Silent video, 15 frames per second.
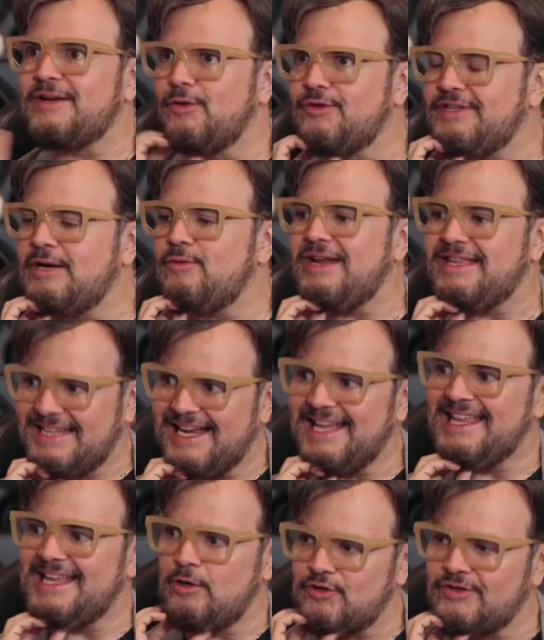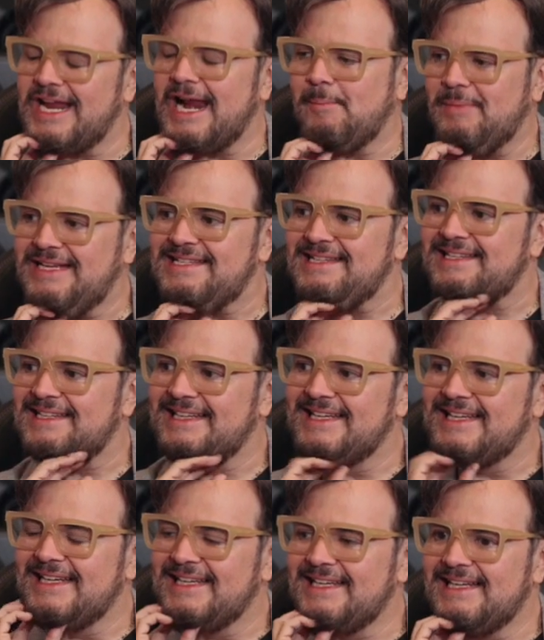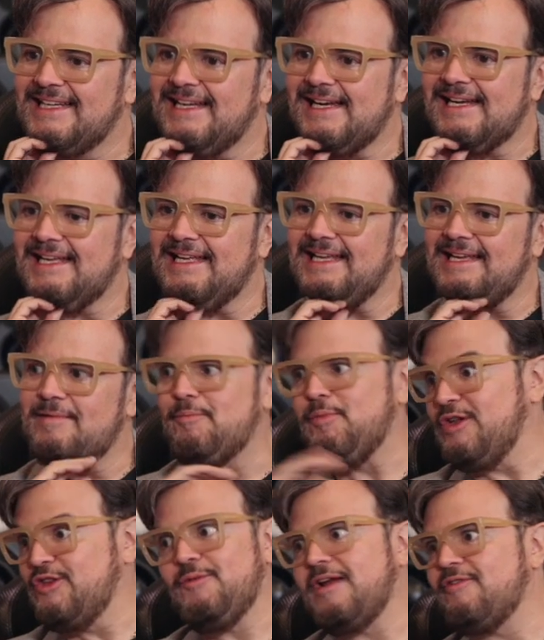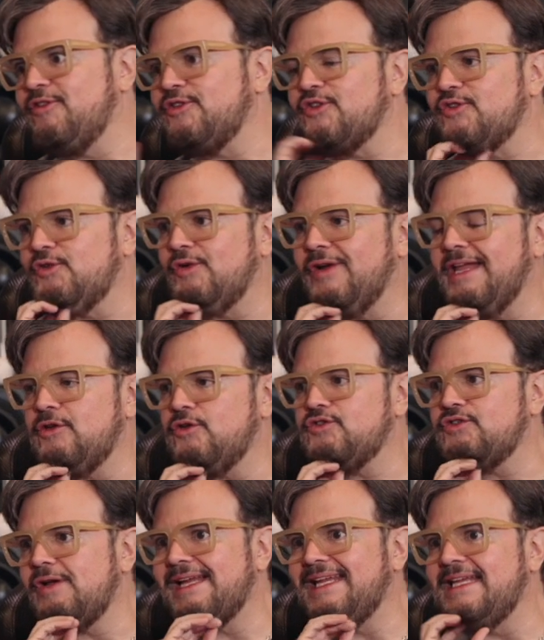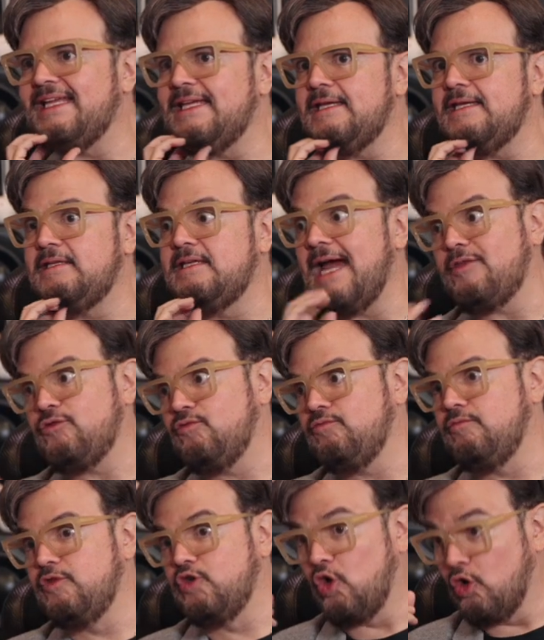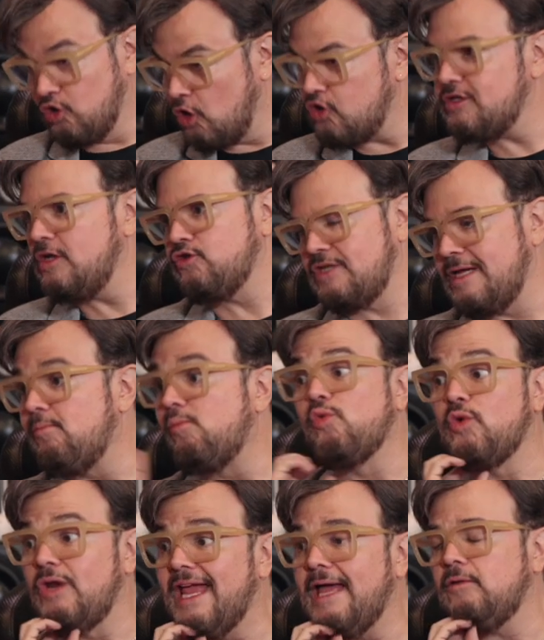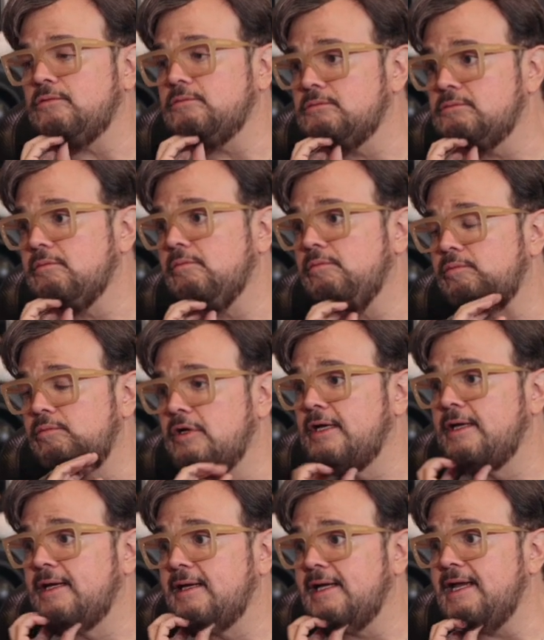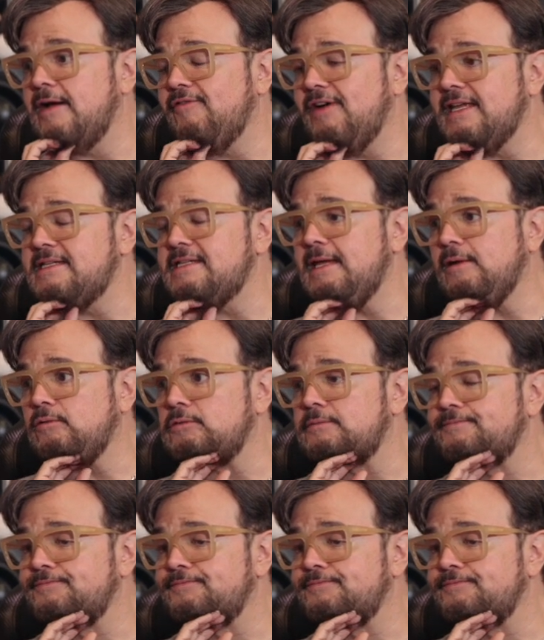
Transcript: encontré en una entrega de los Grammys y me pude tomar fotos con ellos y ya con dos de los que murieron, que ya fallecieron.